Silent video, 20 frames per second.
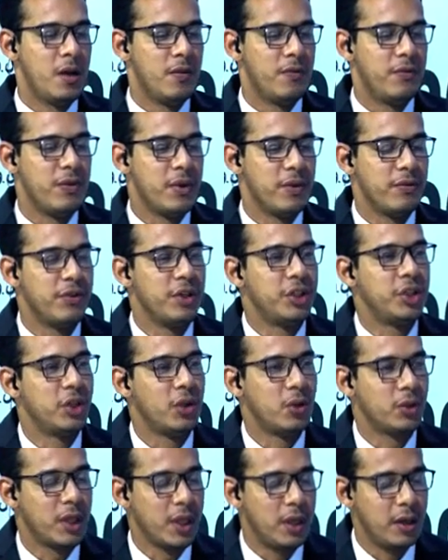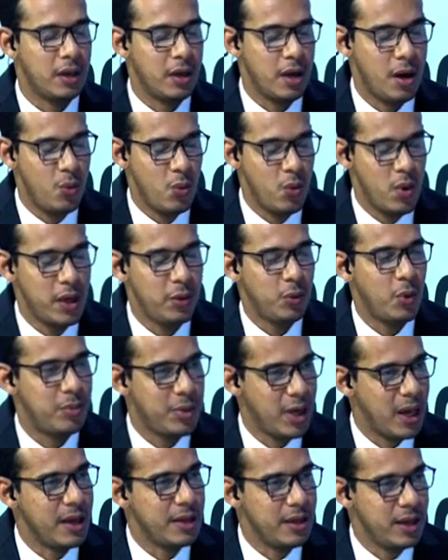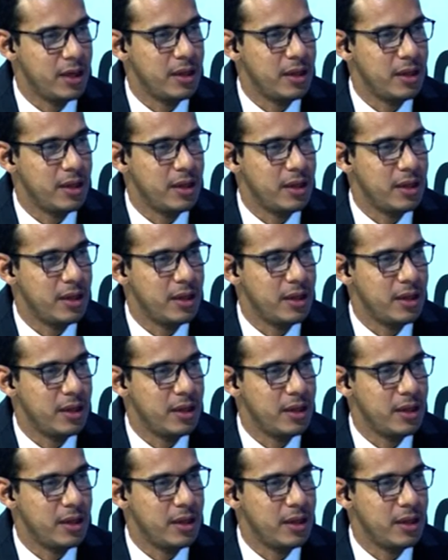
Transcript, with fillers: لم في الشوط الأول وبهذه